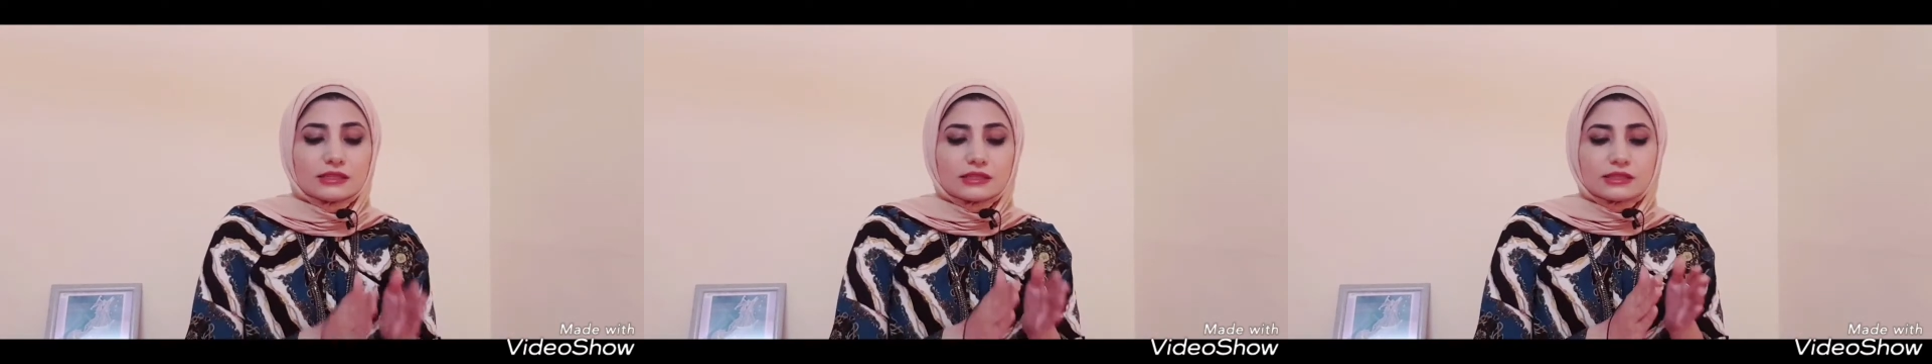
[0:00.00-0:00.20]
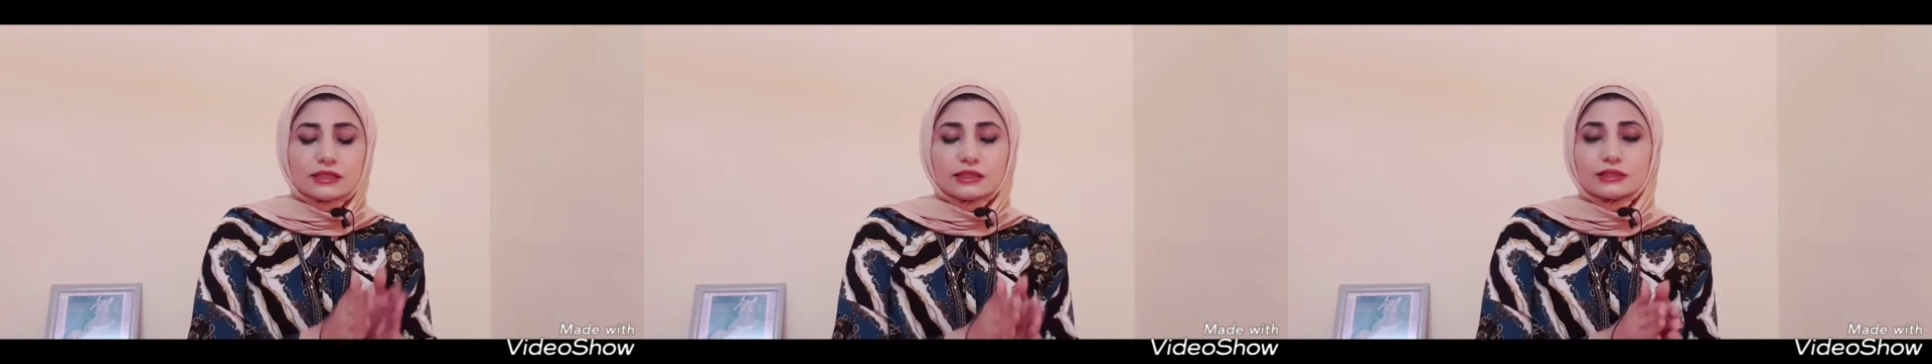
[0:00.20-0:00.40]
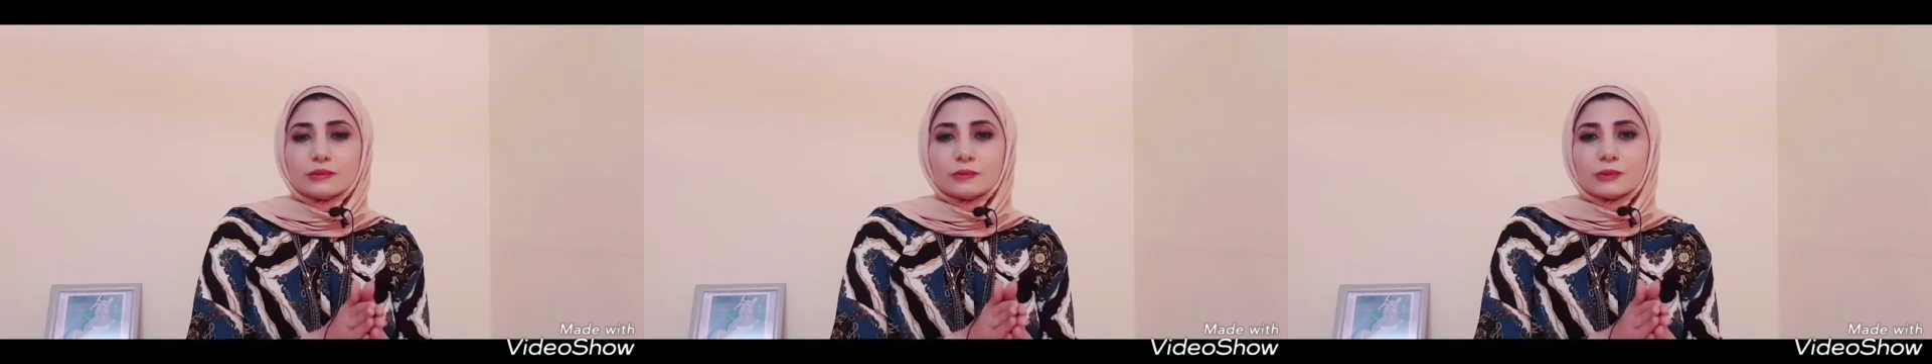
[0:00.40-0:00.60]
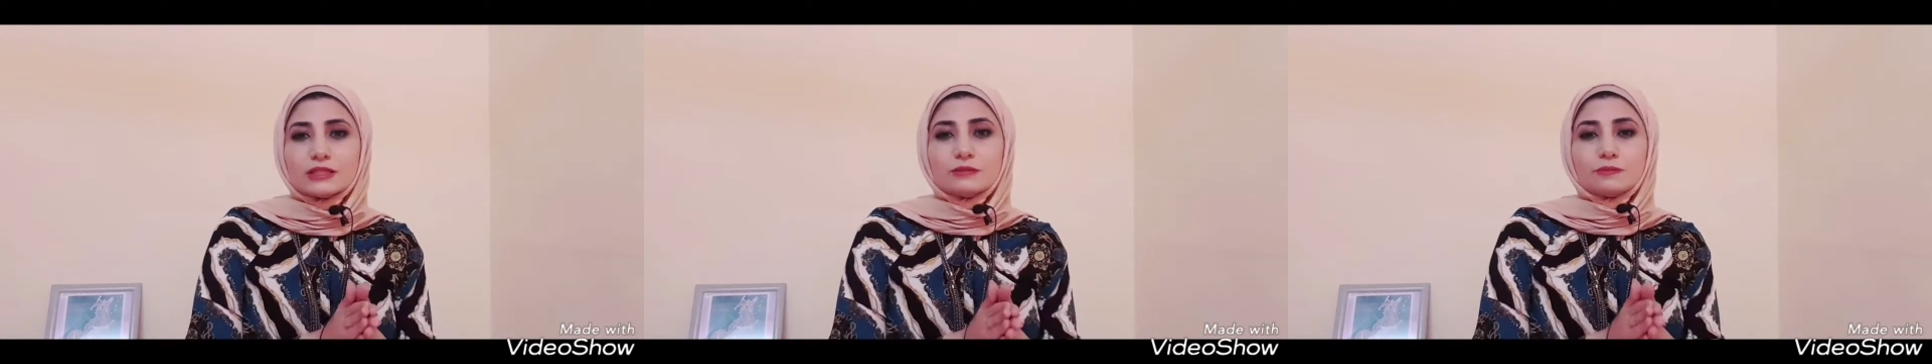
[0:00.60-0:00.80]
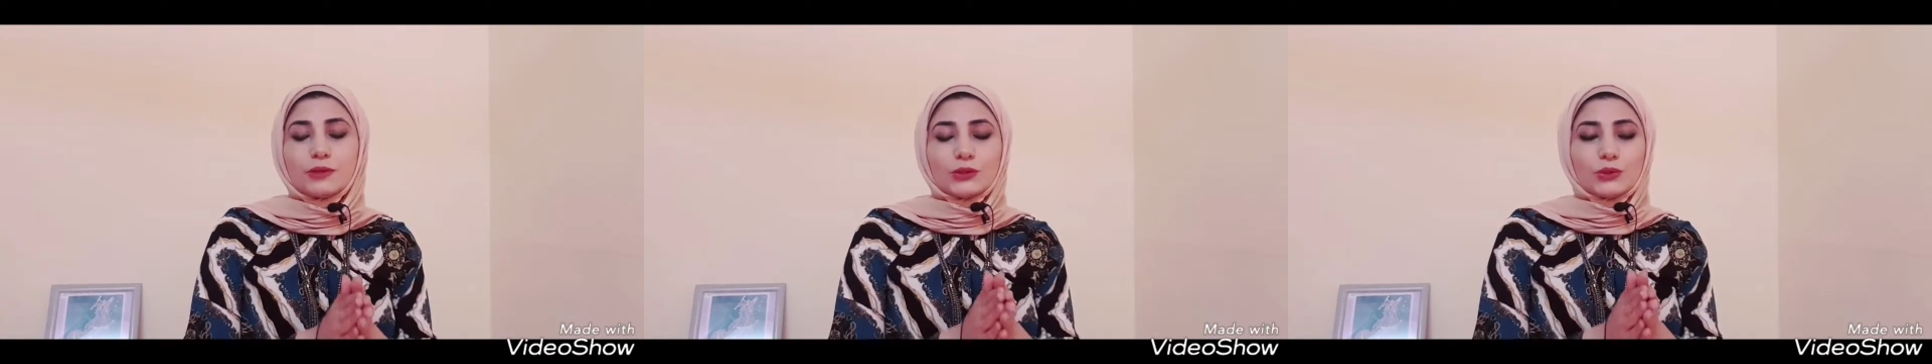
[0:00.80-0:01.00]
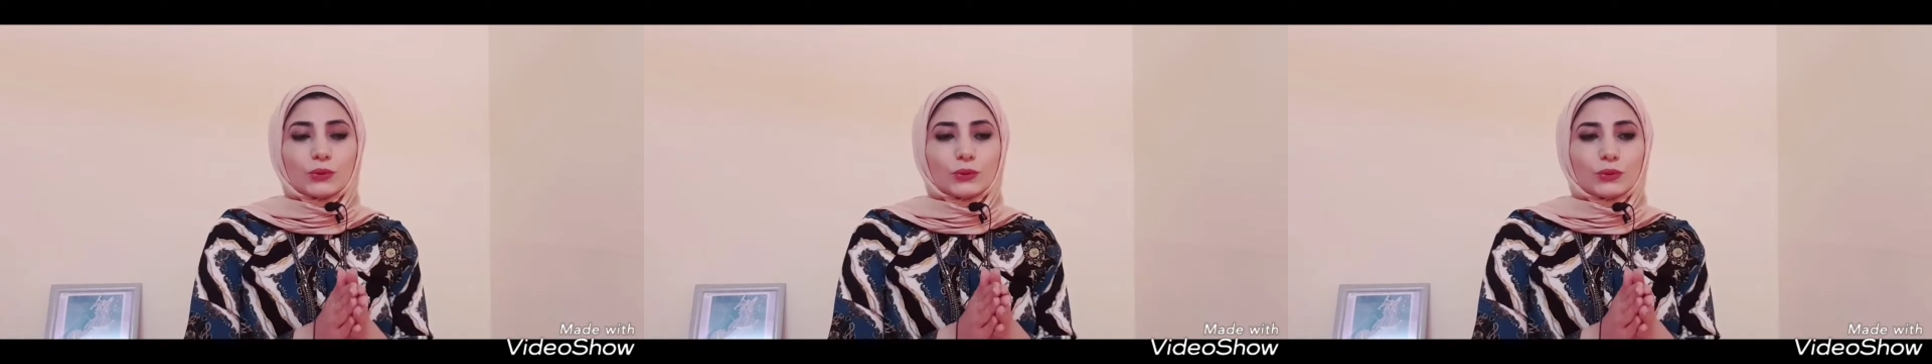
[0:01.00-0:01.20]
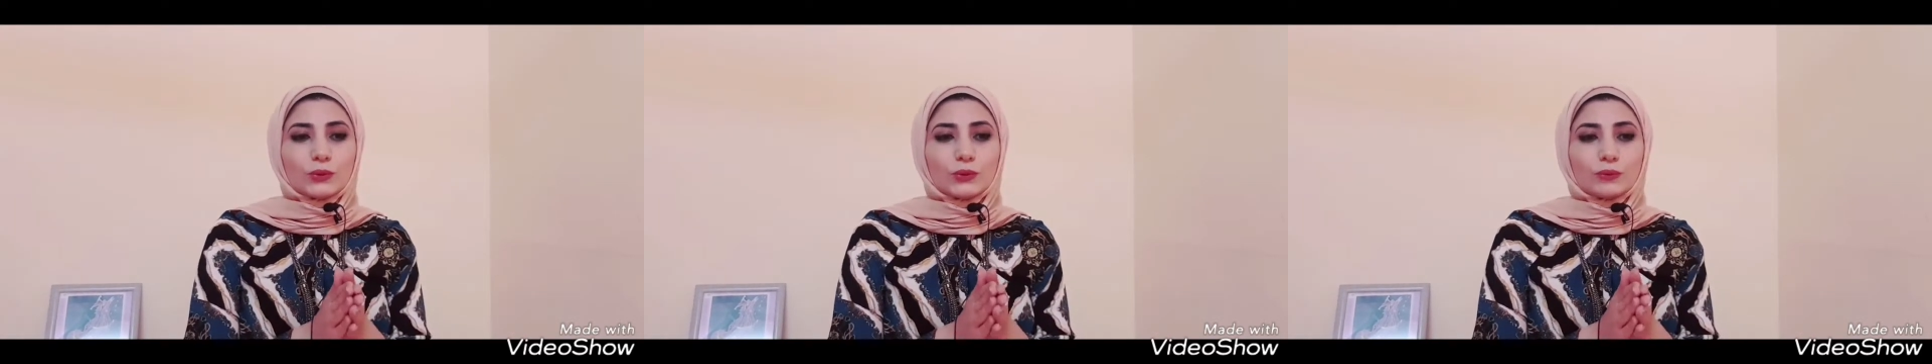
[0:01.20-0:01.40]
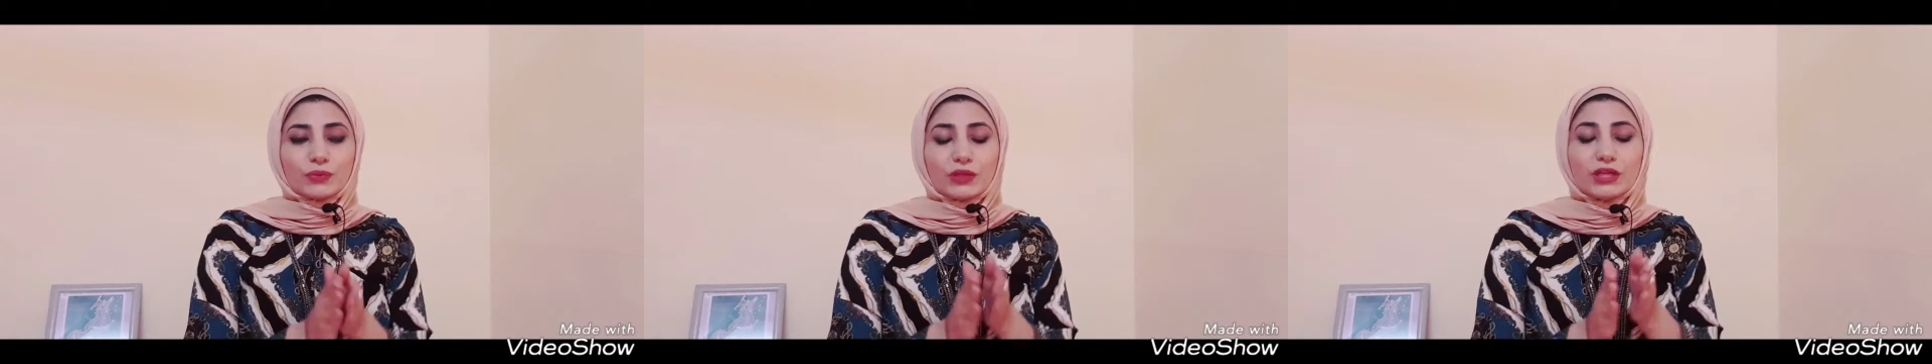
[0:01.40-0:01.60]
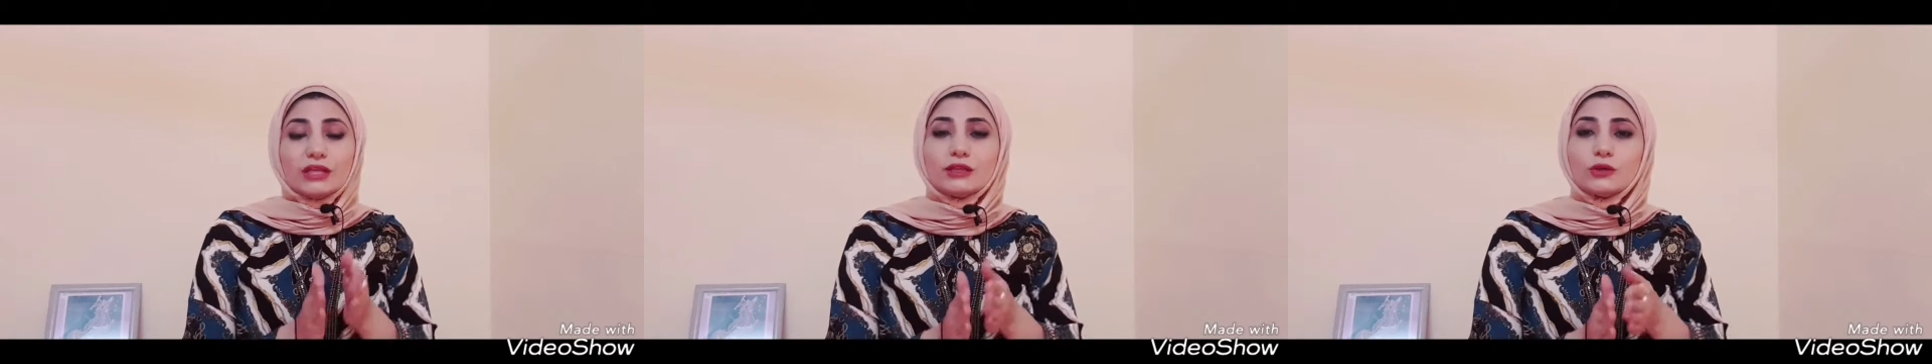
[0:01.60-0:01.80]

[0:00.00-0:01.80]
تعتمد بانه احنا